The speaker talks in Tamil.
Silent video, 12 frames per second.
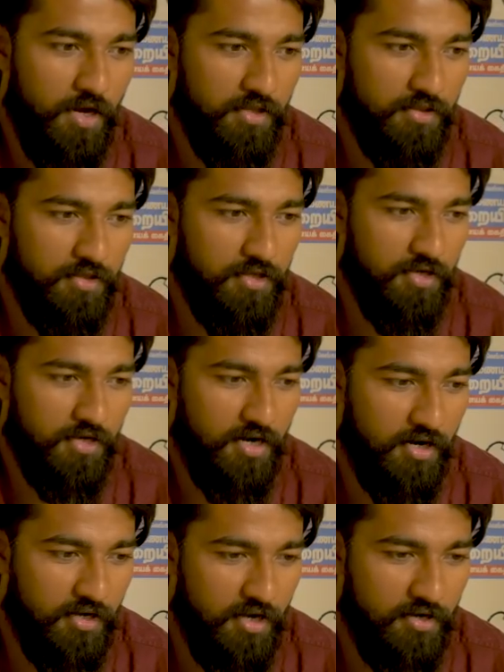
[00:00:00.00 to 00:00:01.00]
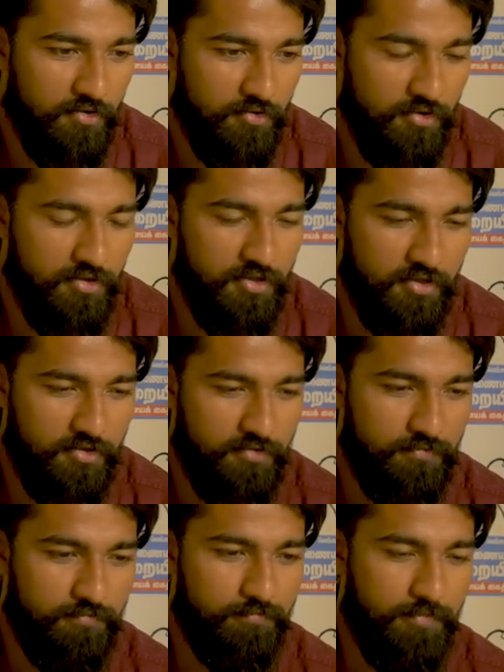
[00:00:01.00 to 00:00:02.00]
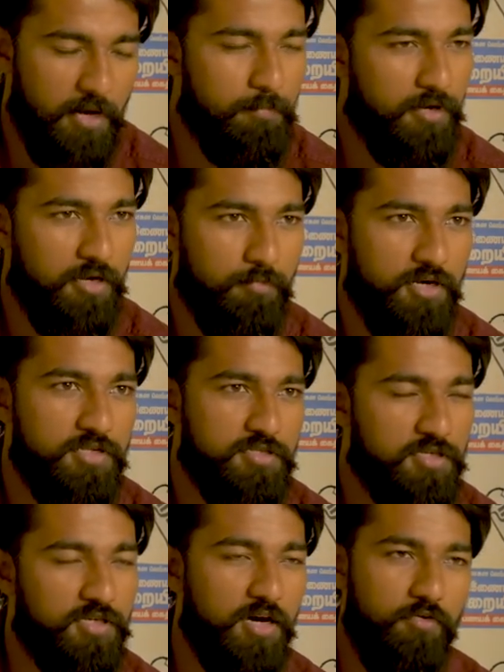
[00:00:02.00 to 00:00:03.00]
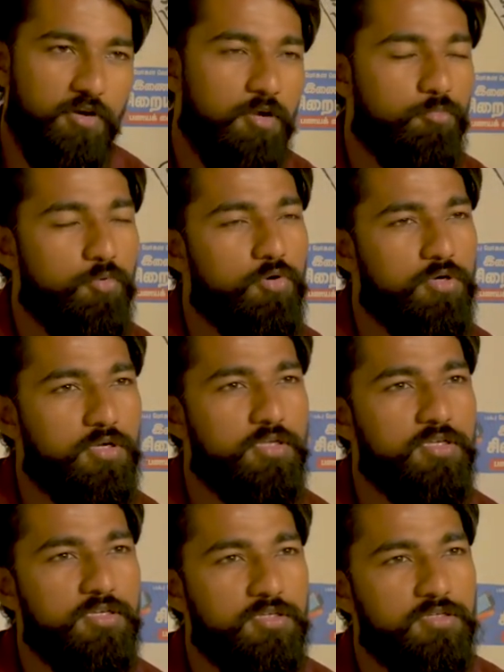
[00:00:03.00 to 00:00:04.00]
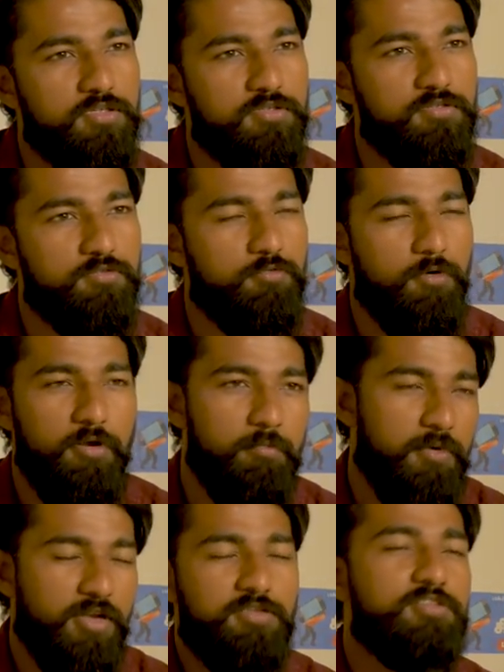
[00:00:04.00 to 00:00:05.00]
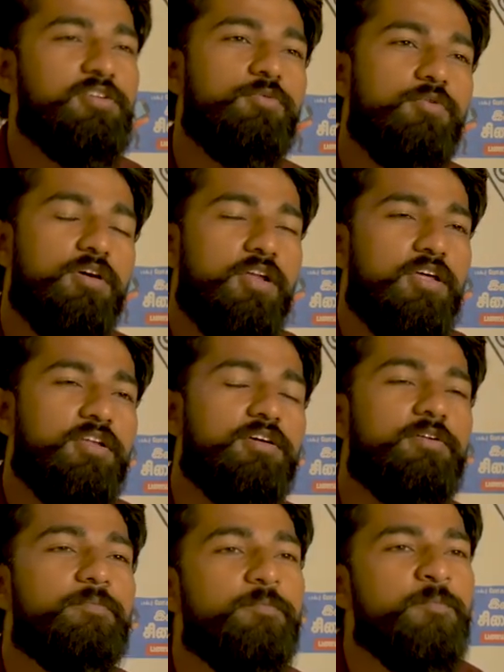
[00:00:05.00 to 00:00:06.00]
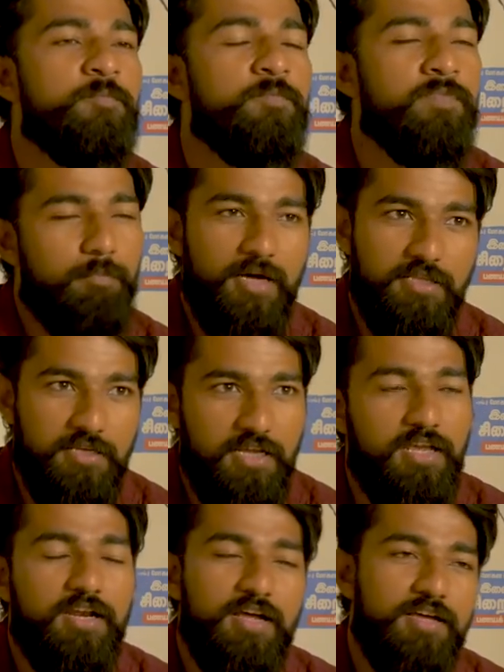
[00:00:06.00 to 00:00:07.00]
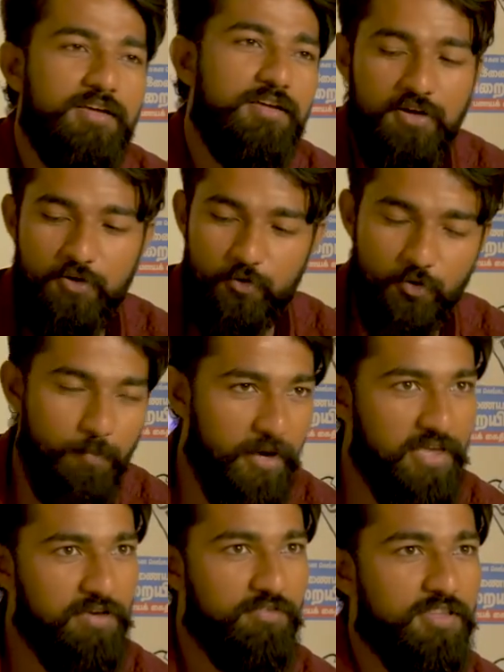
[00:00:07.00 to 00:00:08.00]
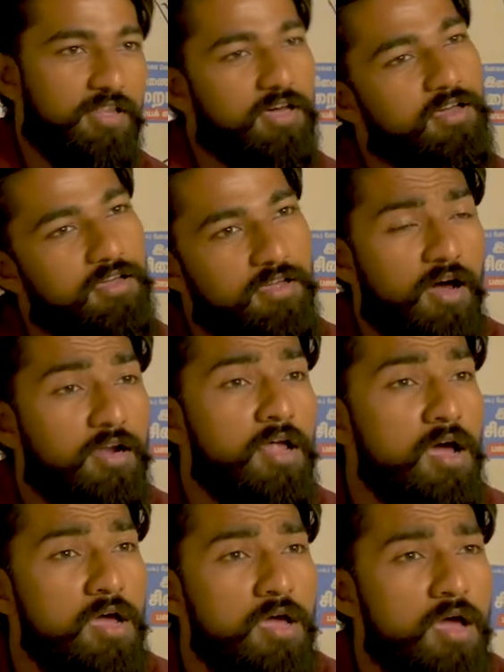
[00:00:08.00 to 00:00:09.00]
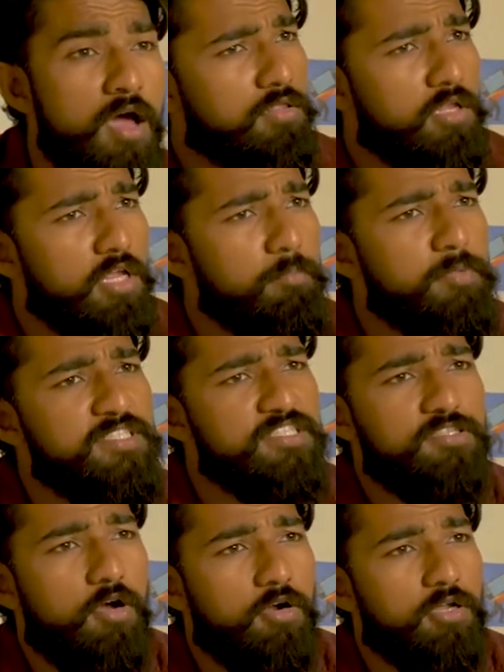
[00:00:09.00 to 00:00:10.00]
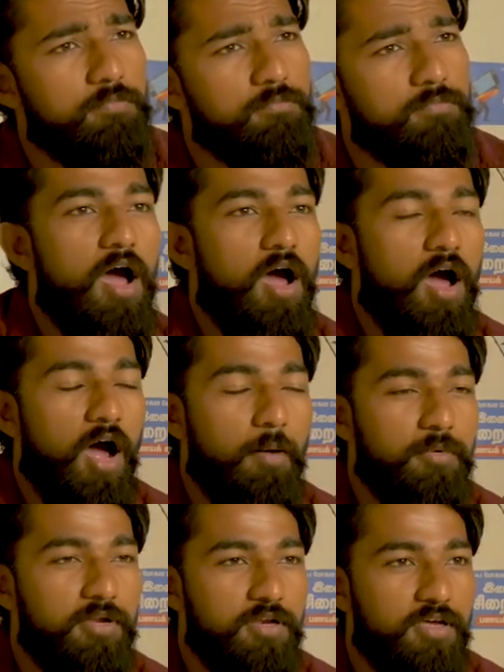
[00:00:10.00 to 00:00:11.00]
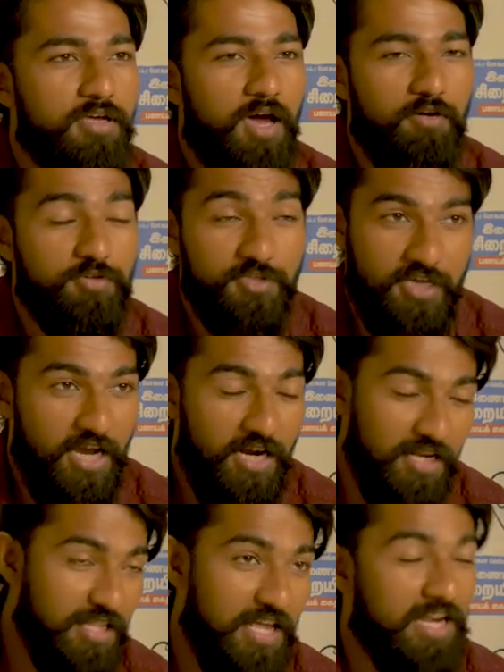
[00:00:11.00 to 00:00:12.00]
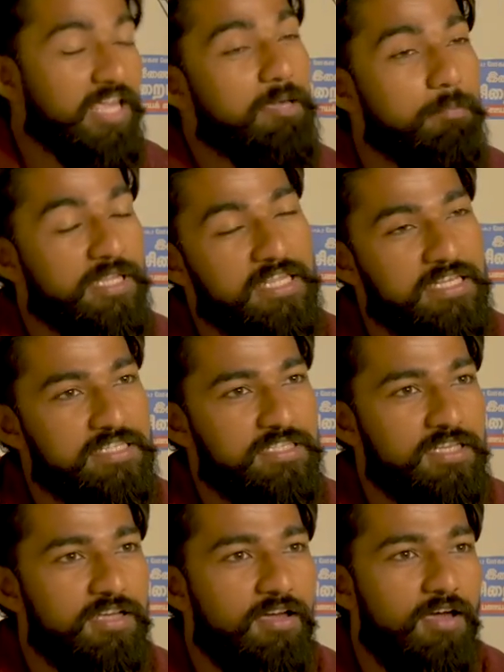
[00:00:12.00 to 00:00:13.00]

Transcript: அந்த கடைக்காரர் வந்து பேப்பரில் மடித்து கவரில் போட்டு அப்படியே மறைச்சி கொடுக்குறாரு பார்த்துட்டே இருங்க ஒரு பையன் வந்தான் அண்ணா த்ரீ பீசஸ் காண்டம் அப்படின்னு அவன் கேட்டது எனக்கே பதறிச்சு